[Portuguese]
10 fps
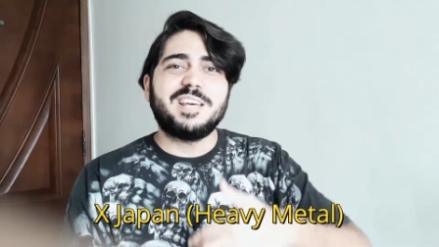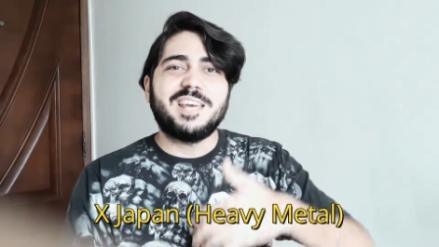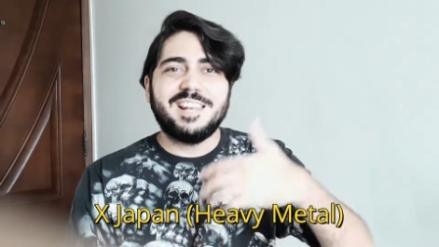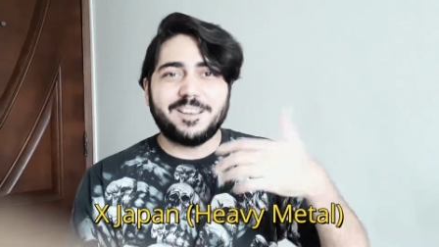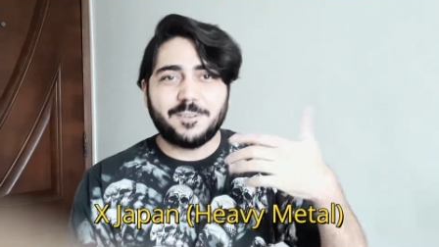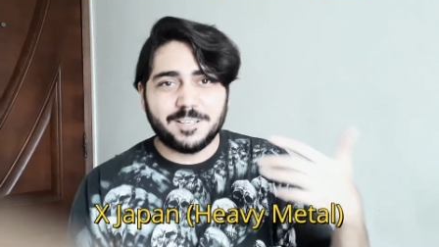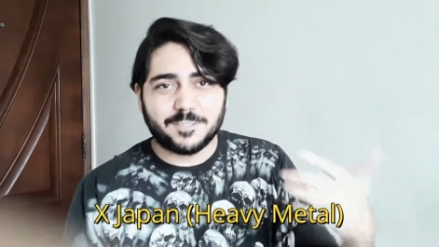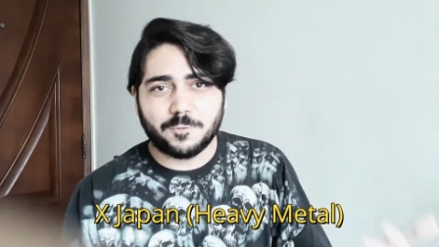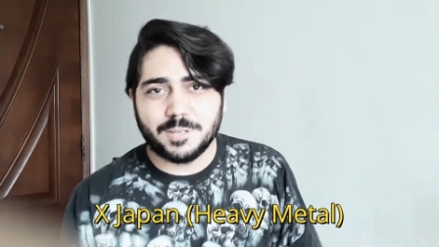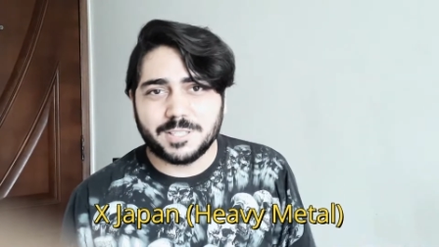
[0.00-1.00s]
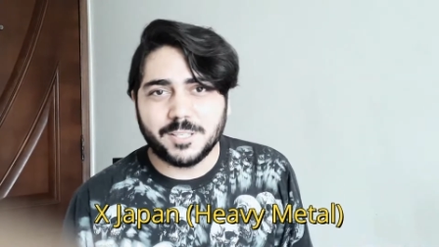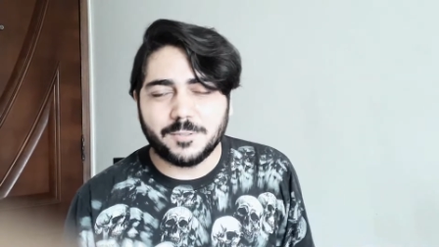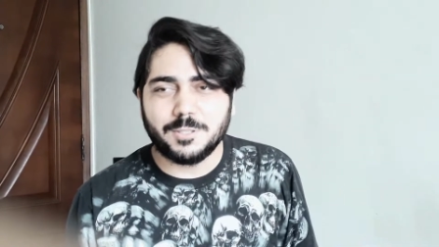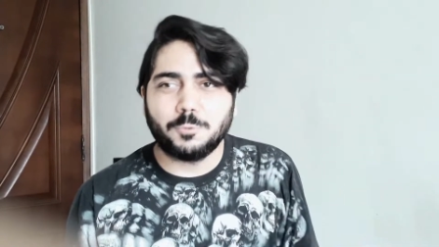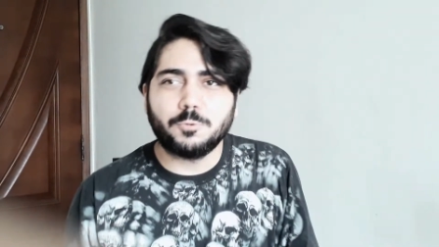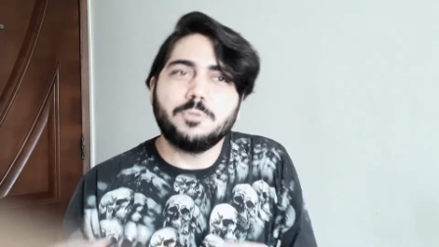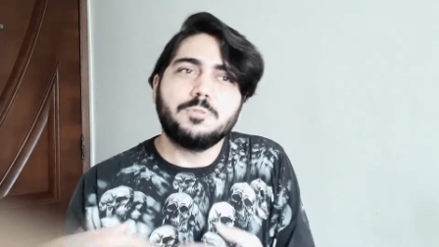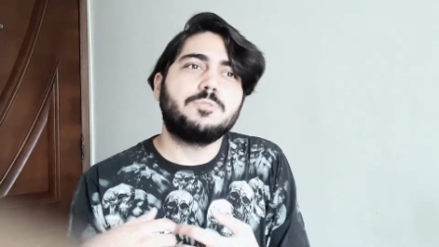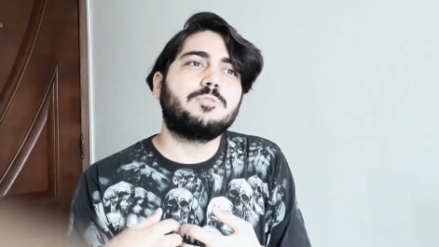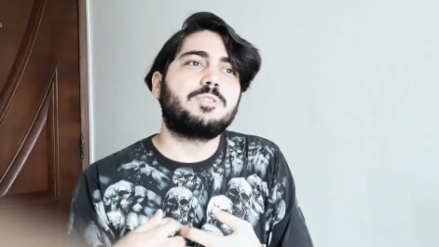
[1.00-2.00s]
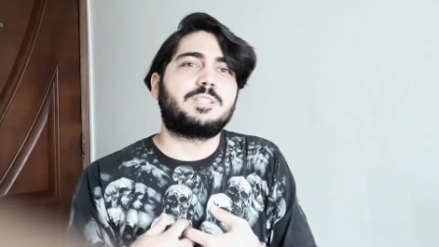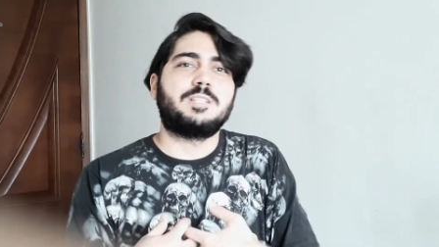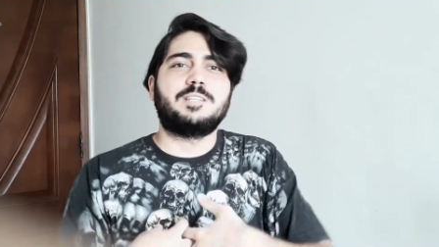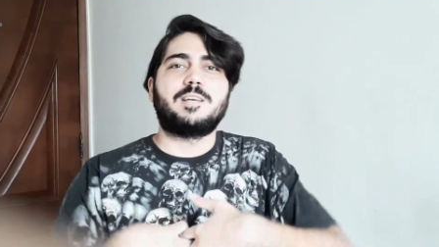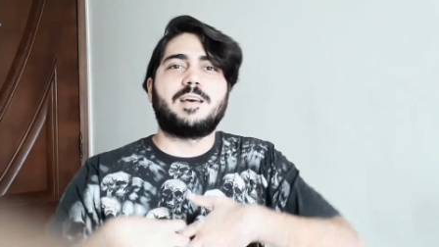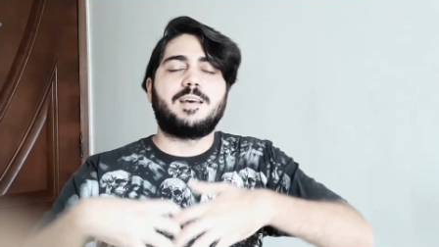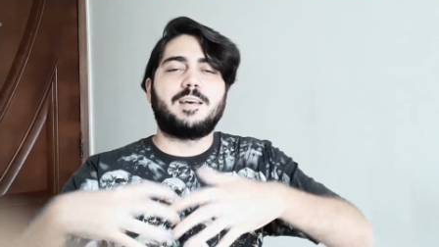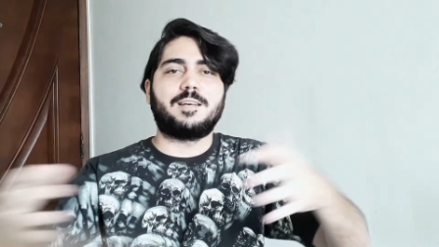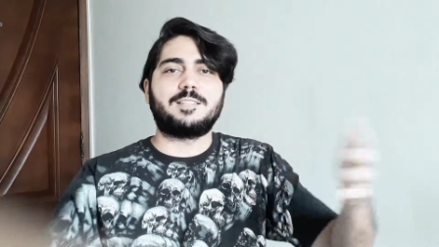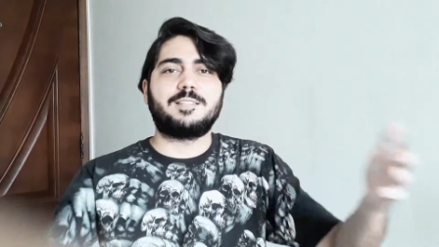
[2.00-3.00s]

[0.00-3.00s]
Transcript: É, eles são conhecidos em todos os uh,